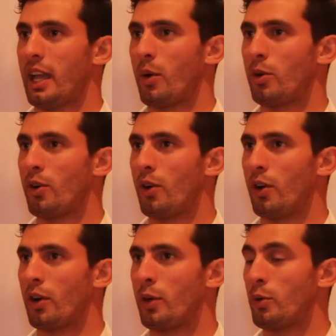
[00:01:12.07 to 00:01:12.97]
que,
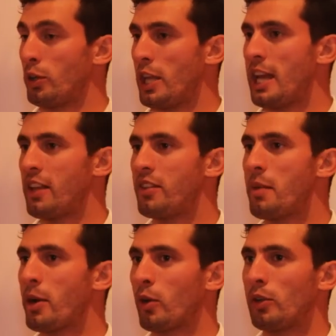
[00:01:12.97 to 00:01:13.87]
uno, que uno tiene
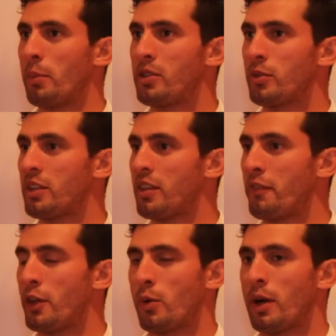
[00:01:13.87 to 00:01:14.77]
siempre cuando empieza un
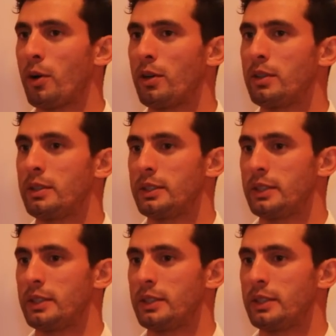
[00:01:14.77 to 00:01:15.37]
desafío nuevo,